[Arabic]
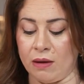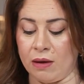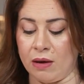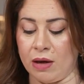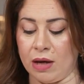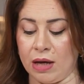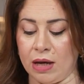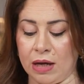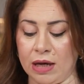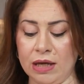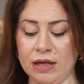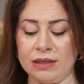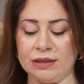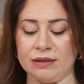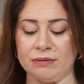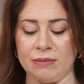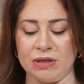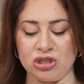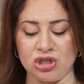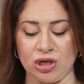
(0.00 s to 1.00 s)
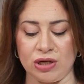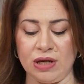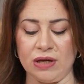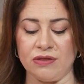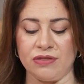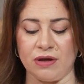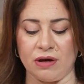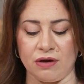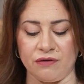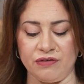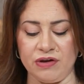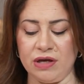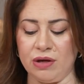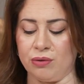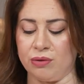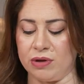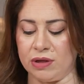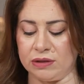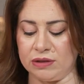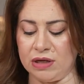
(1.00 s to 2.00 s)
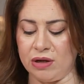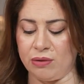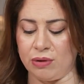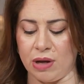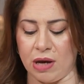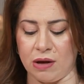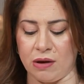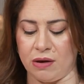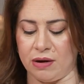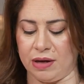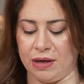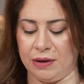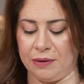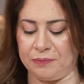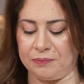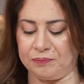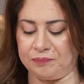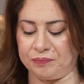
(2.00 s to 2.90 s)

غير المشاريع الثقافية والرياضية والعقارية